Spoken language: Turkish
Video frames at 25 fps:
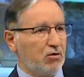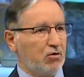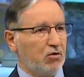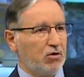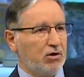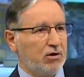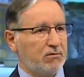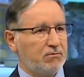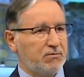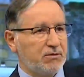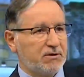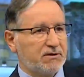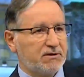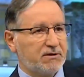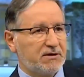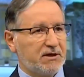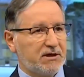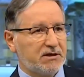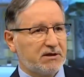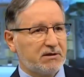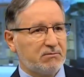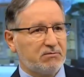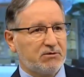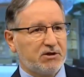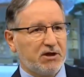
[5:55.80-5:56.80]
öyle bir
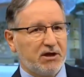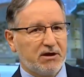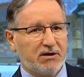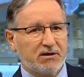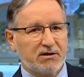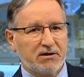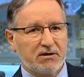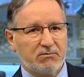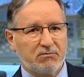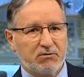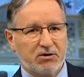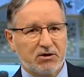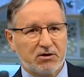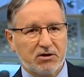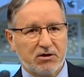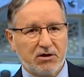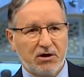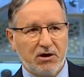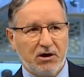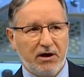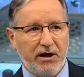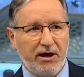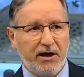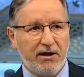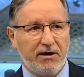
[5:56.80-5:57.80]
resim çektirmiş.
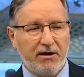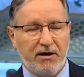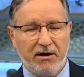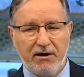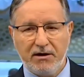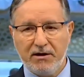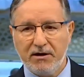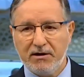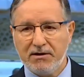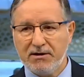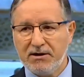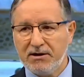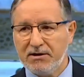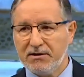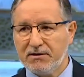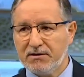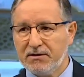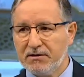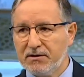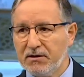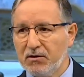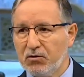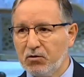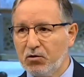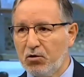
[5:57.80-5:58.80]
El ele, diz
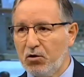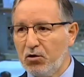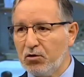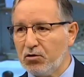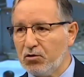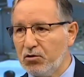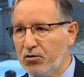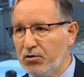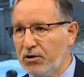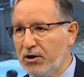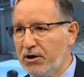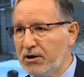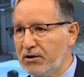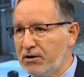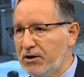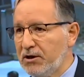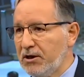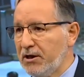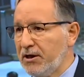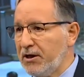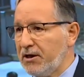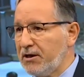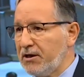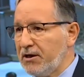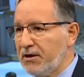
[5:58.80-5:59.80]
dize, kol kola,
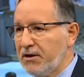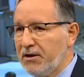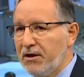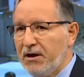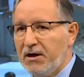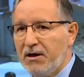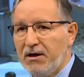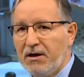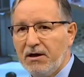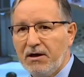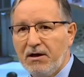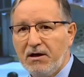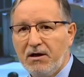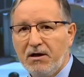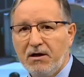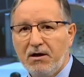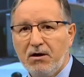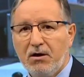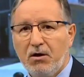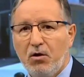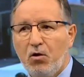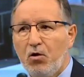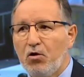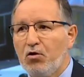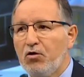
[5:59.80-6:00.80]
yanak yana
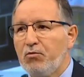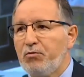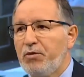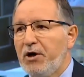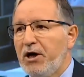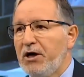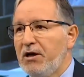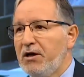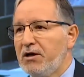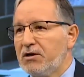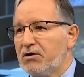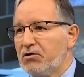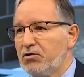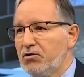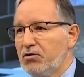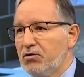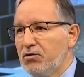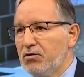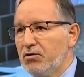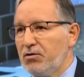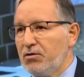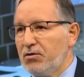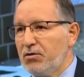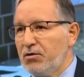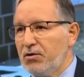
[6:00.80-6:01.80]
onu paylaşıyor.
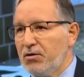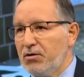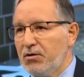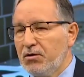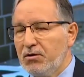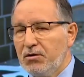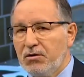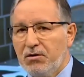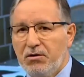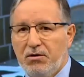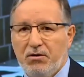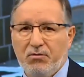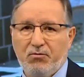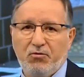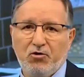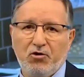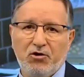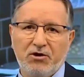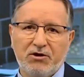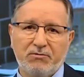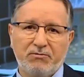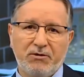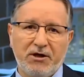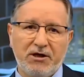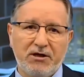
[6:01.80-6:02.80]
E,
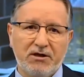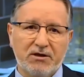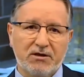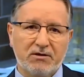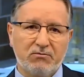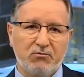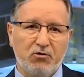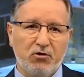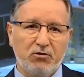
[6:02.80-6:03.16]
böyle paylaşım